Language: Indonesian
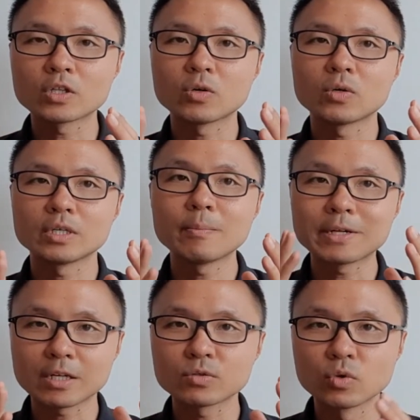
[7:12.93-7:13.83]
atau
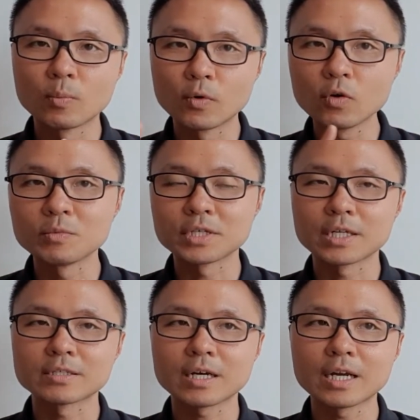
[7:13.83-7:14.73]
ya 420
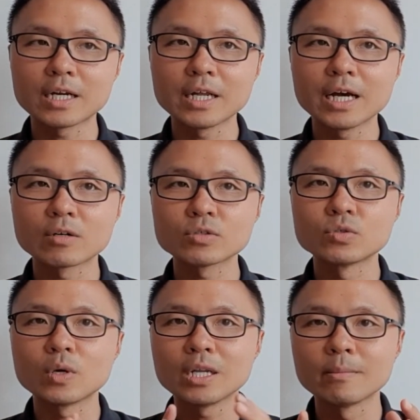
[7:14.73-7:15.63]
misalnya. Sekarang dia harus
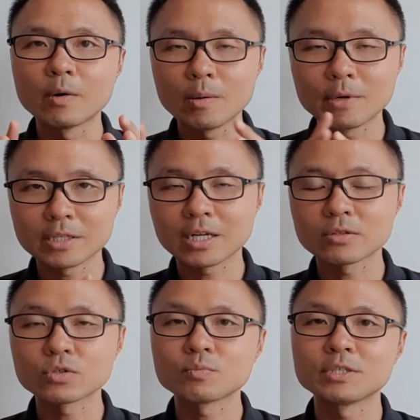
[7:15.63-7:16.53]
jual di bawah
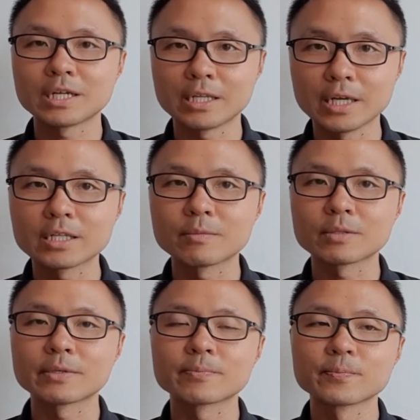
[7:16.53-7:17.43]
400 misalnya,
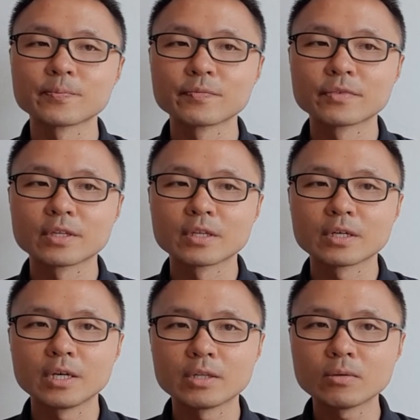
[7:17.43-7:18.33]
teman-teman
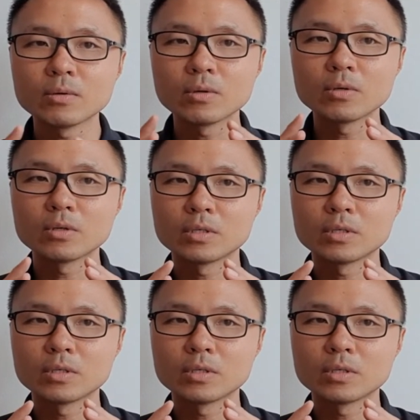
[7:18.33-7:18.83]
itu